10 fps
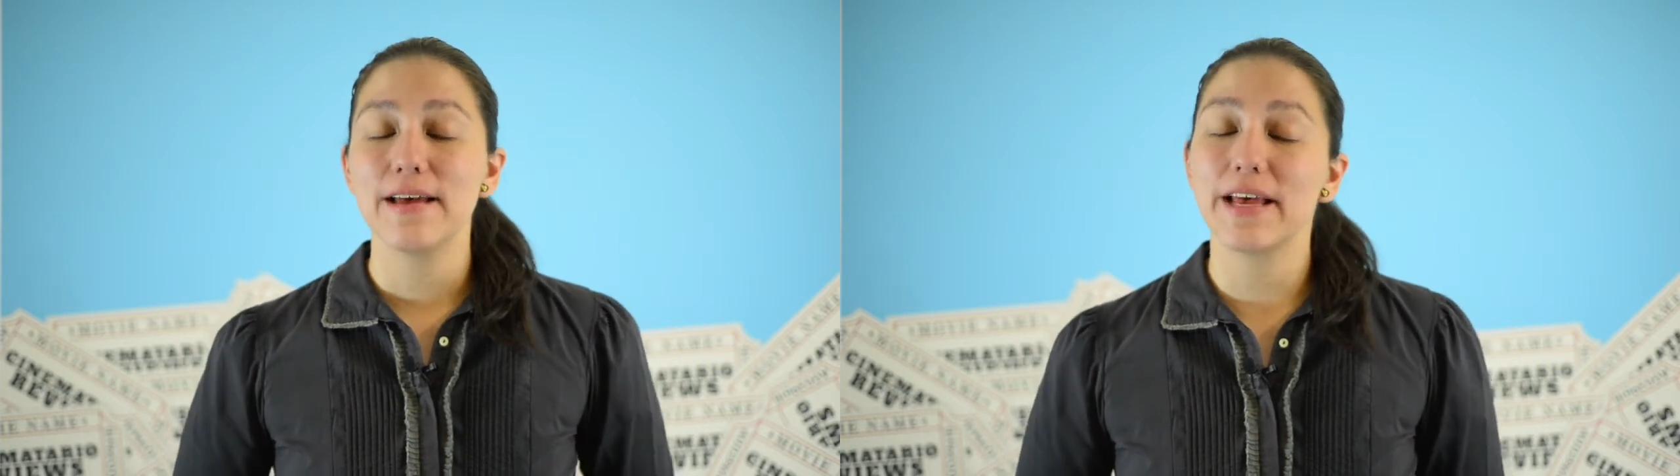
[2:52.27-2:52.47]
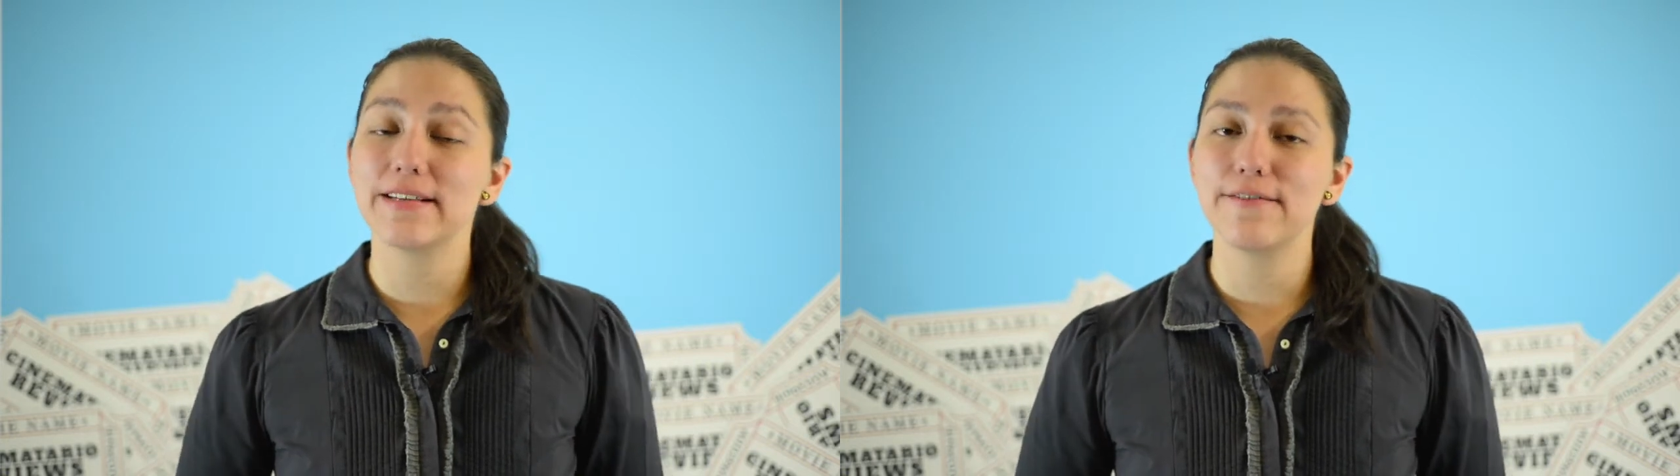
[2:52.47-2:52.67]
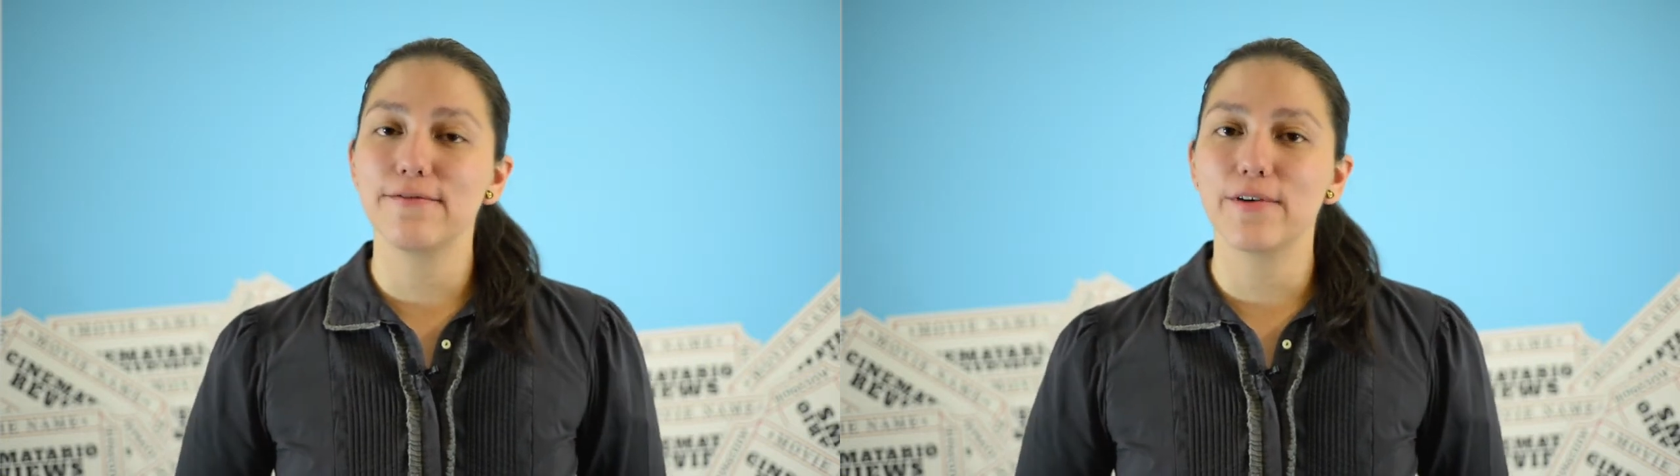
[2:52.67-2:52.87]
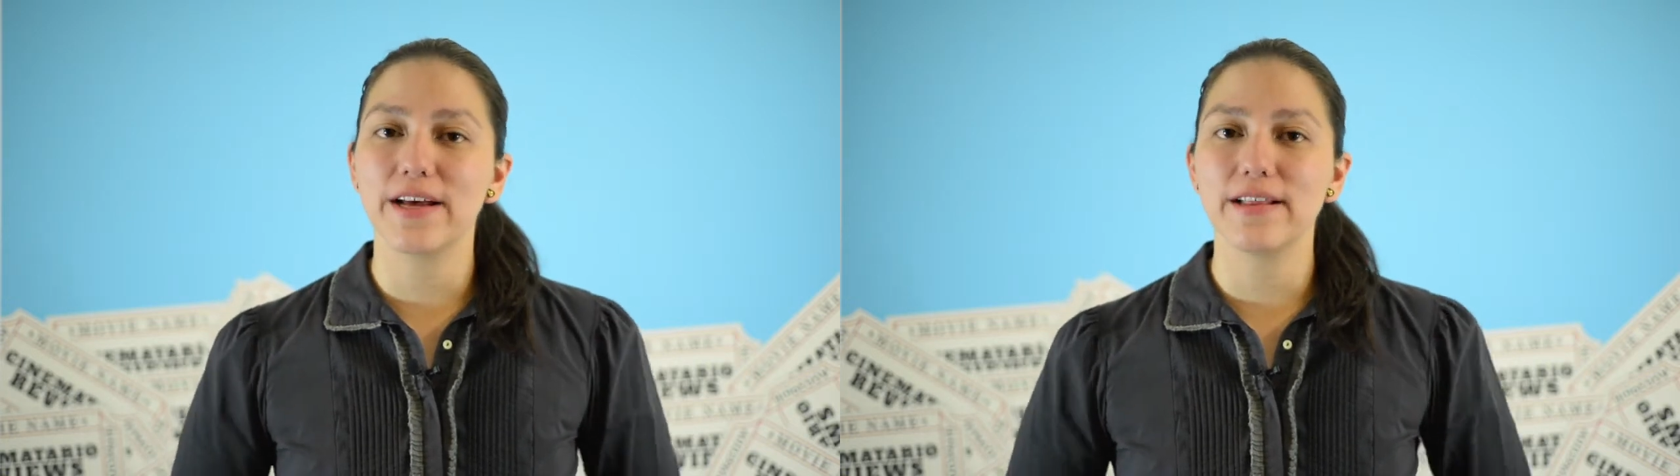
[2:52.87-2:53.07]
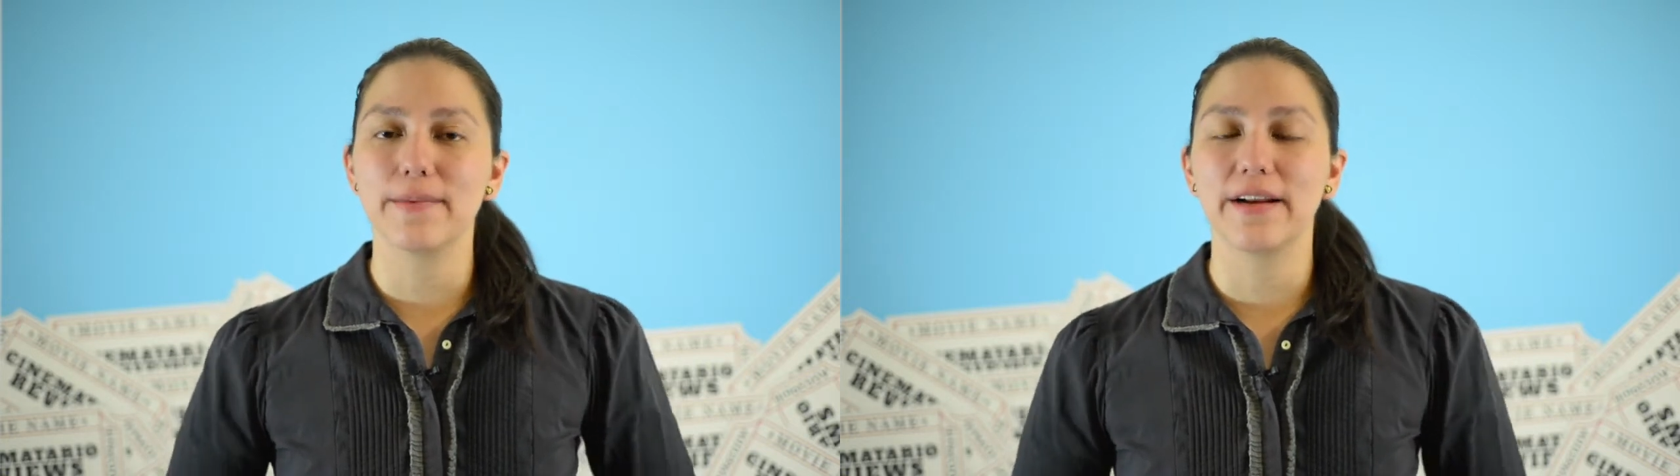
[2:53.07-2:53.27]
que se
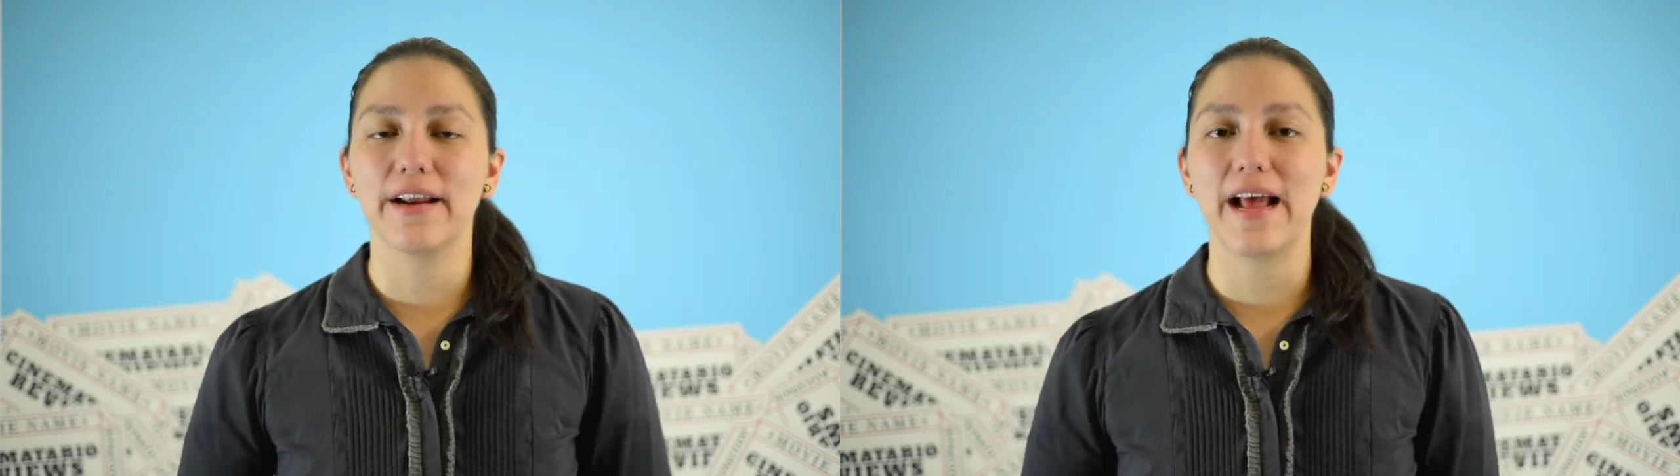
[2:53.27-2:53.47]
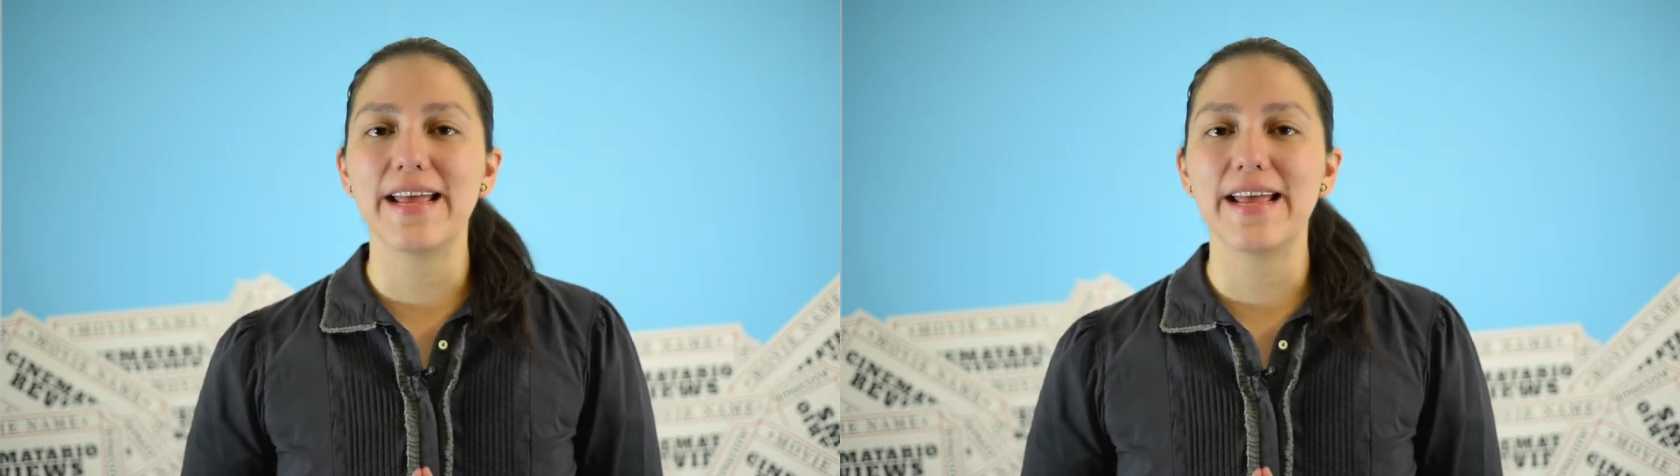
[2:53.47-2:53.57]
enfocan de manera